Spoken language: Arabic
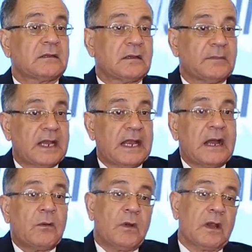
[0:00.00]
من
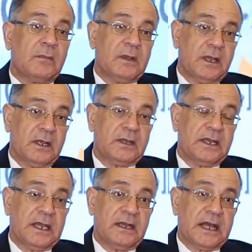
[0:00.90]
الاول
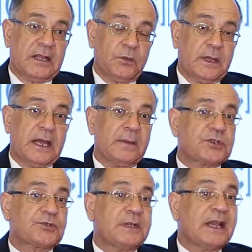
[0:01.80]
باثنين ادويه
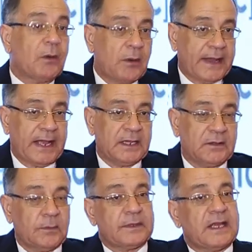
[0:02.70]
مش بدواء واحد
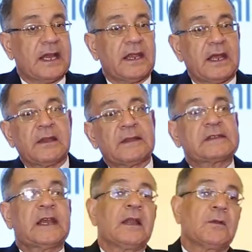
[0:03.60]
وبالتالي
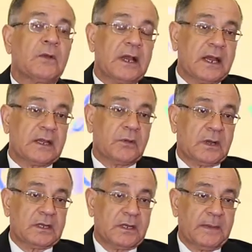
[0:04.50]
النصيحه الاولى التي
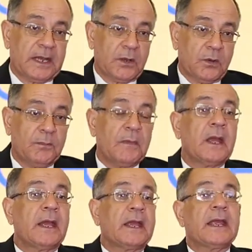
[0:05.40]
اقدمها اليوم
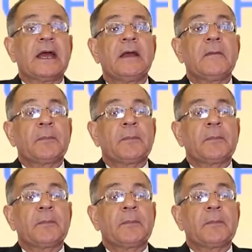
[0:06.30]
هي